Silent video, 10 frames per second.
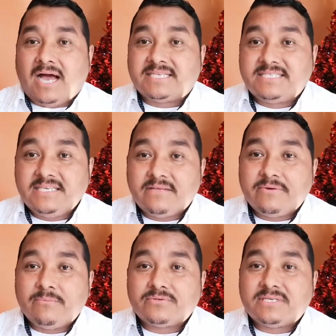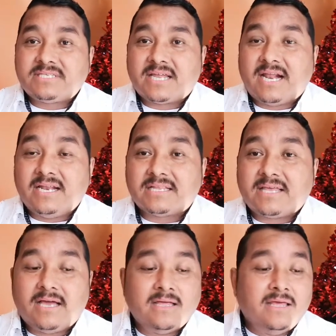Así debemos de estar
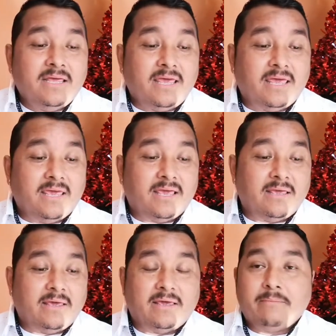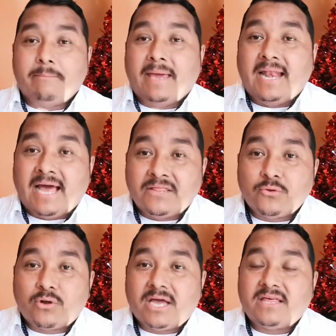alerta, eh, eh,
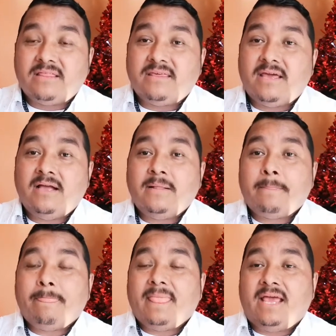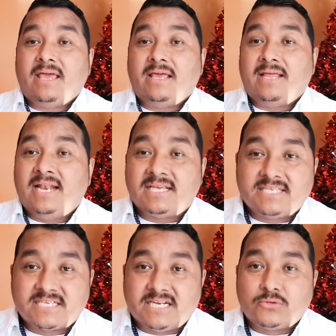velando cada día en
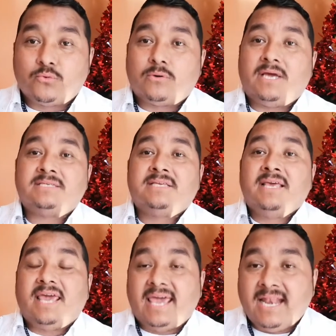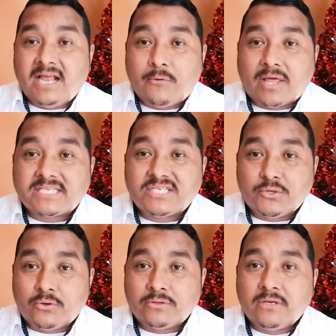las escrituras, en la
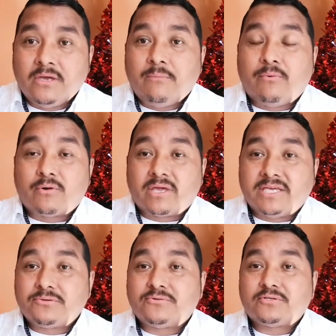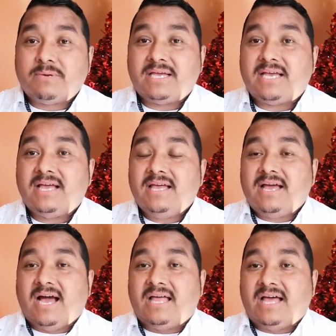oración, porque eso nos va
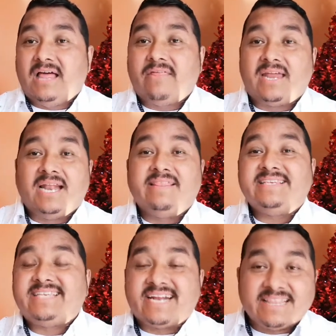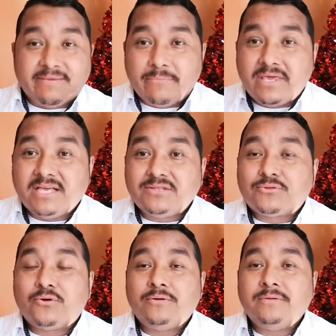a dar el
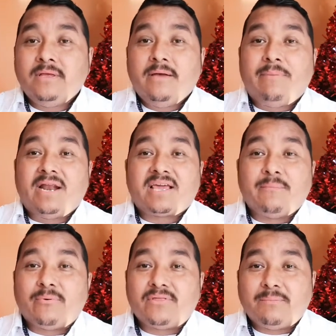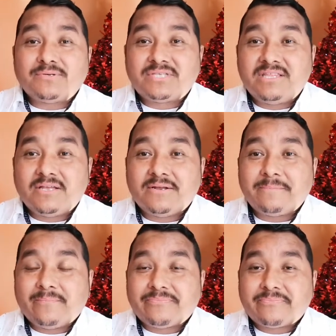discernimiento para que podamos tener